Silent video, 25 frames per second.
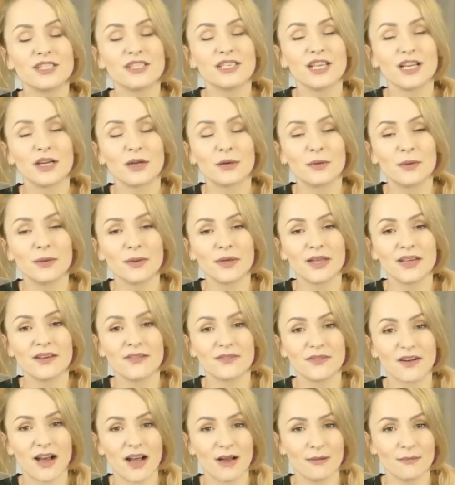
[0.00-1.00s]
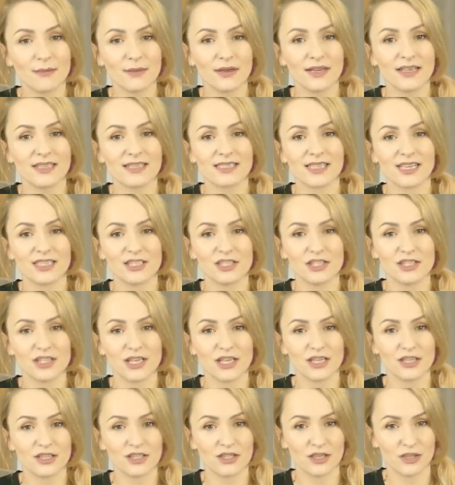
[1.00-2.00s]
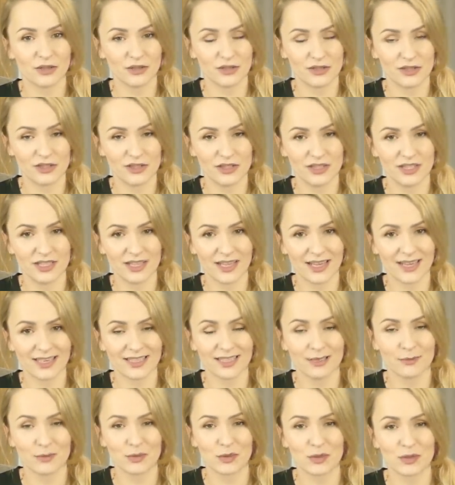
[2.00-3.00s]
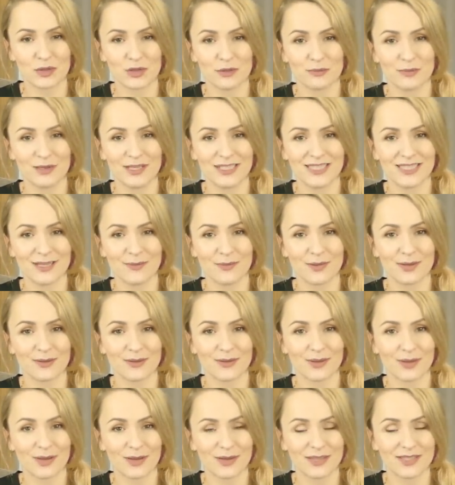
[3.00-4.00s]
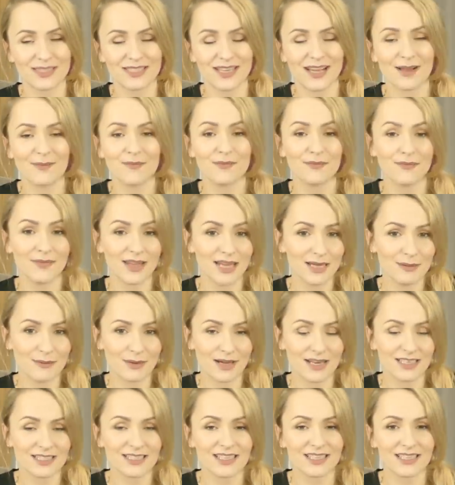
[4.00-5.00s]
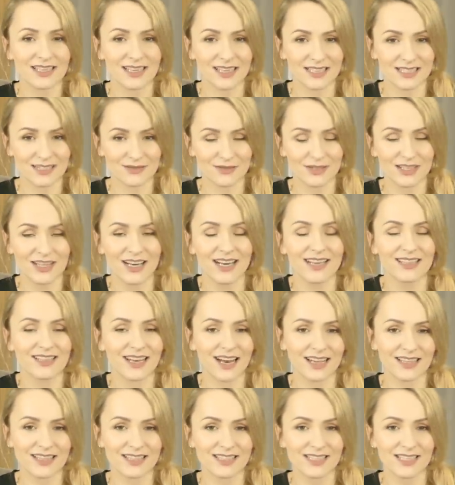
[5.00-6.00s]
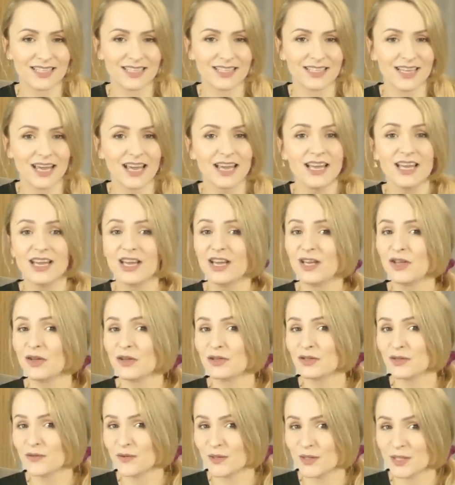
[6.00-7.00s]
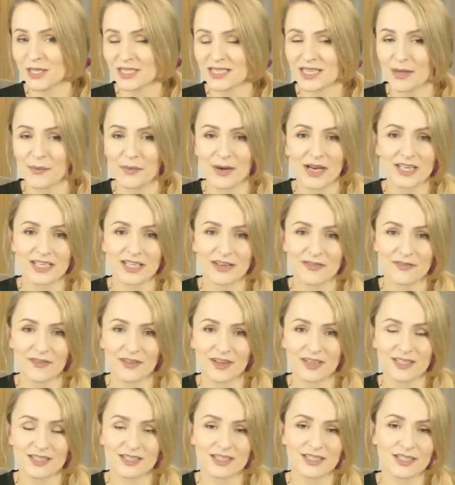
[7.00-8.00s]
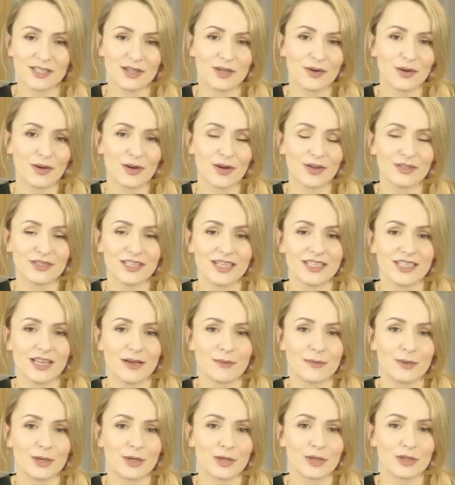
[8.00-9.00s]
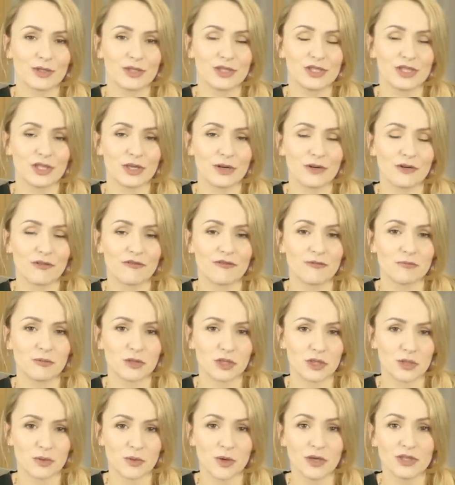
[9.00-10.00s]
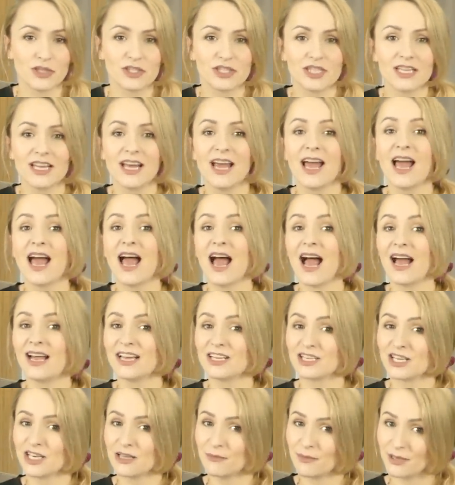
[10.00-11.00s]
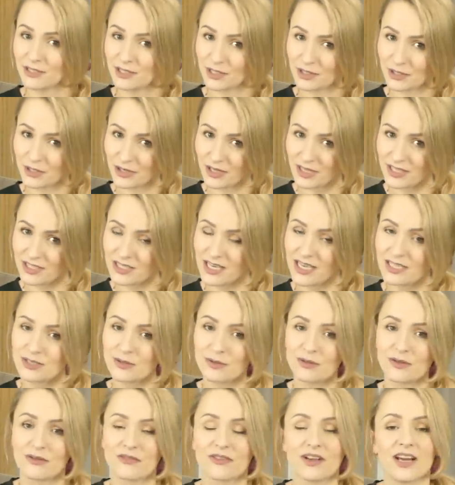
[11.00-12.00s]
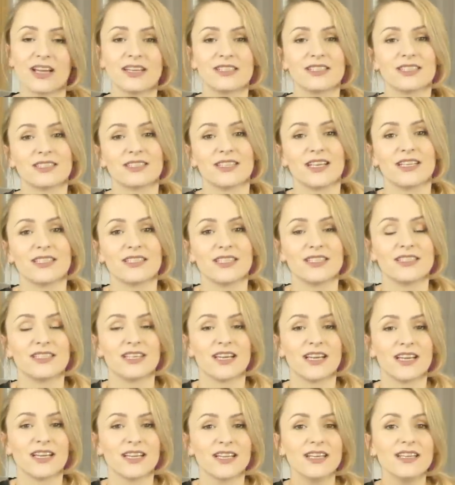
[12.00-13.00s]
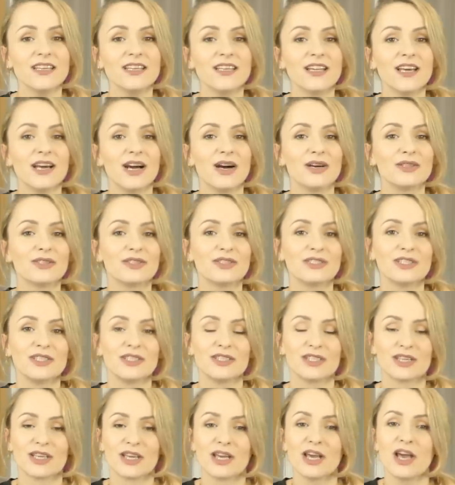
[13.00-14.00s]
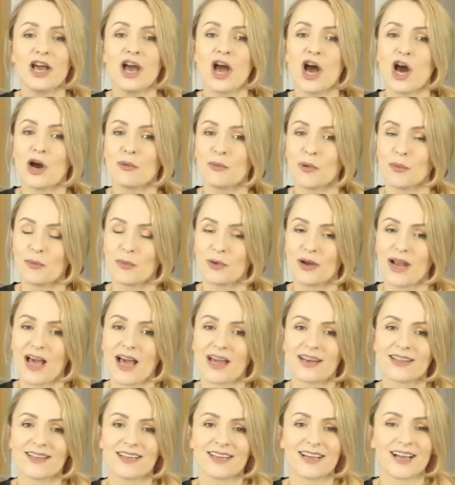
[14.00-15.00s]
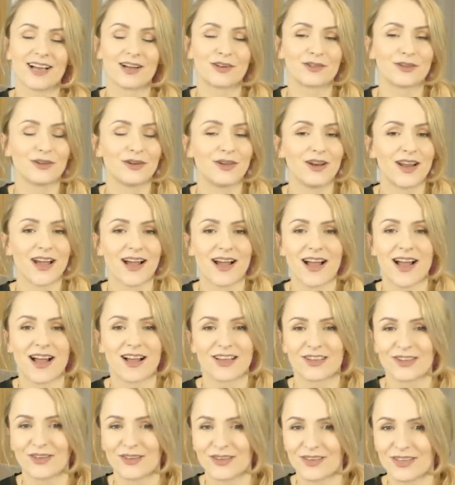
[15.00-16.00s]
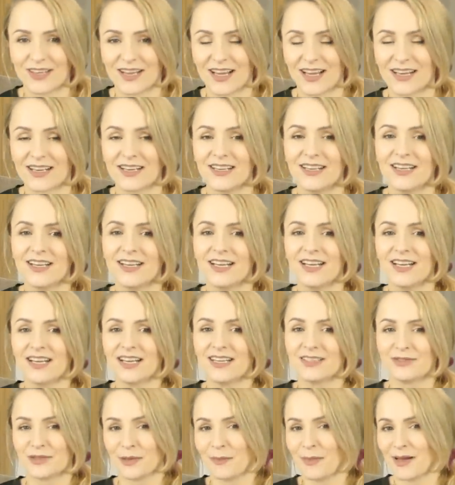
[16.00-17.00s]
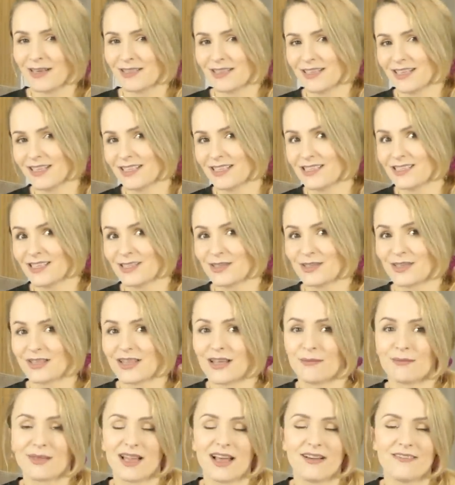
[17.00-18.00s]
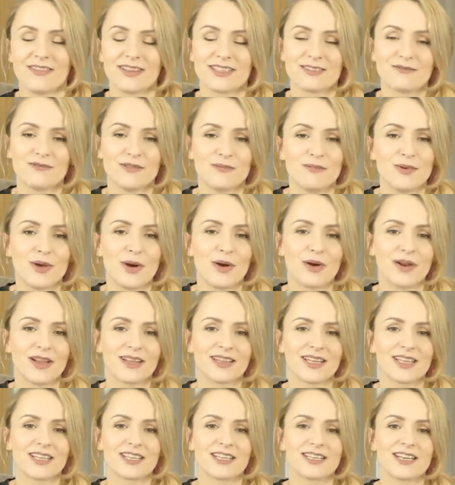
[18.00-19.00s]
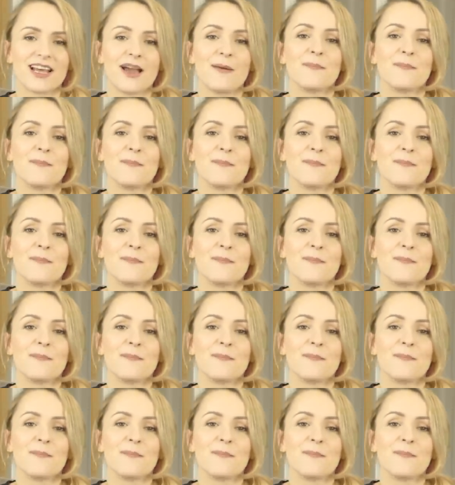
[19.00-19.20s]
dziękuję Wam za dzisiejszy odcinek, tym, którzy byli ze mną do końca, najbardziej jak zwykle, tradycyjnie. I oczywiście zapraszam Was do oglądania moich odcinków w przyszłości. A jeżeli macie trochę czasu, to w karcie znajdziecie inne odcinki o popularnych aktorach, aktorkach. Zobaczę jeszcze, co tam dla Was wybiorę. Także